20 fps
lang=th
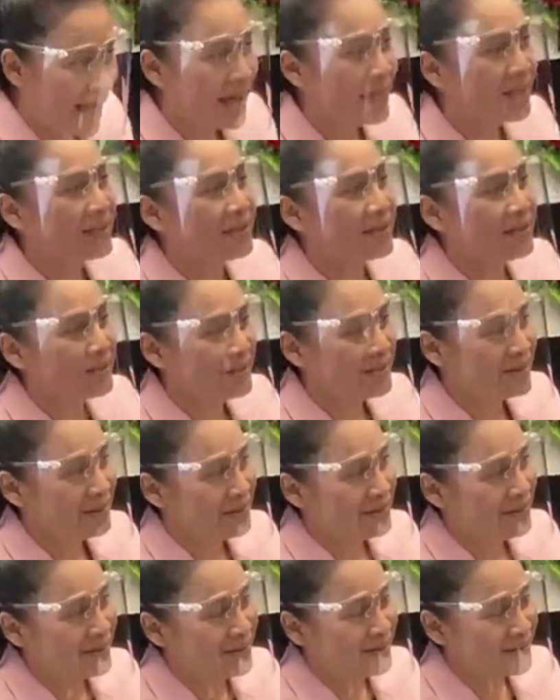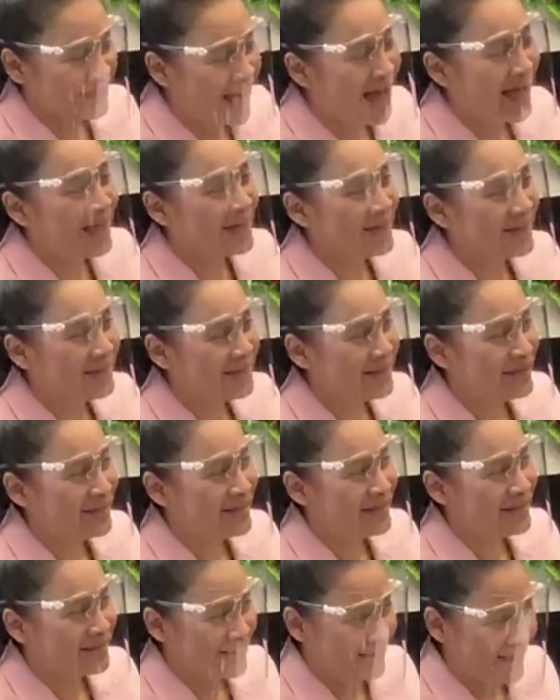ก็สบายใจขึ้นยนะะรับ
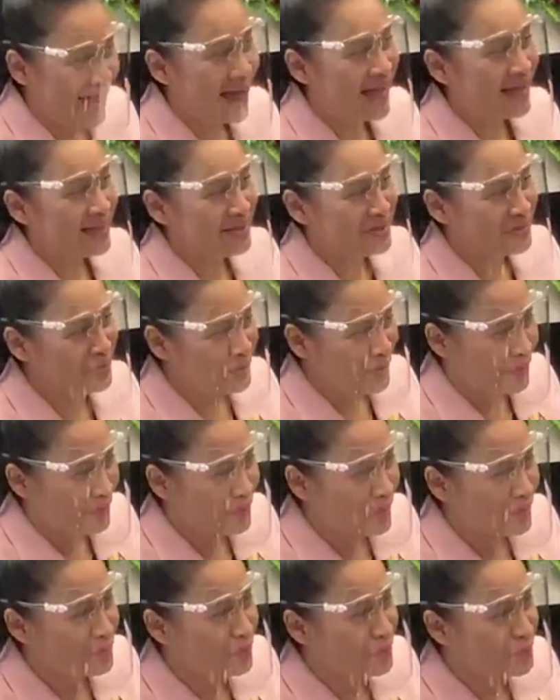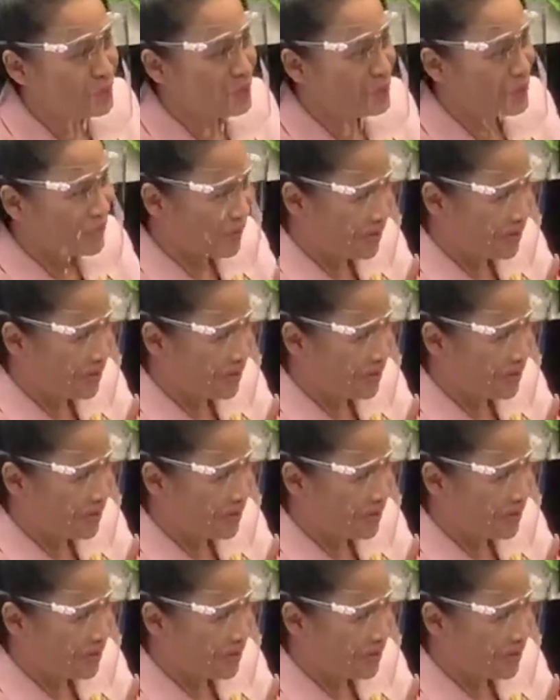ค่ะ ต้องขอขอบคุณผู้ปก